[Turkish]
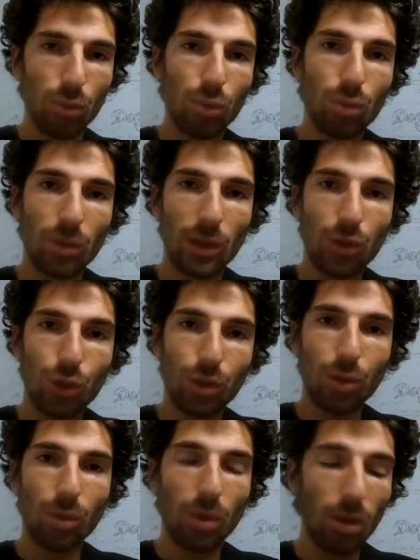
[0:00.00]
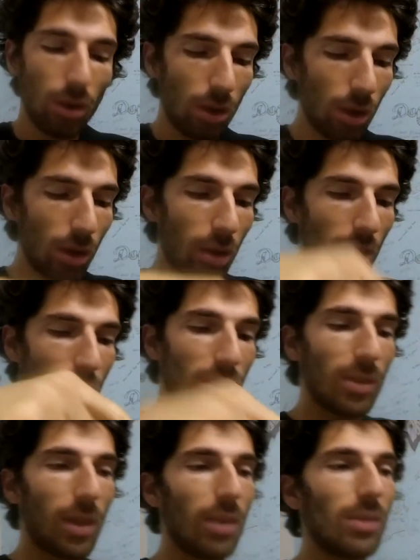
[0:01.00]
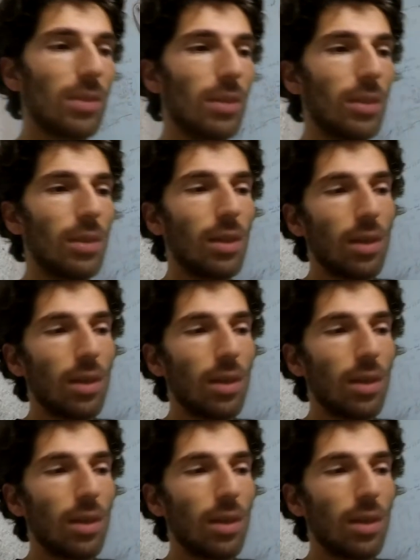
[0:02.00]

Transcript: üstüne çıkıyor. Saksı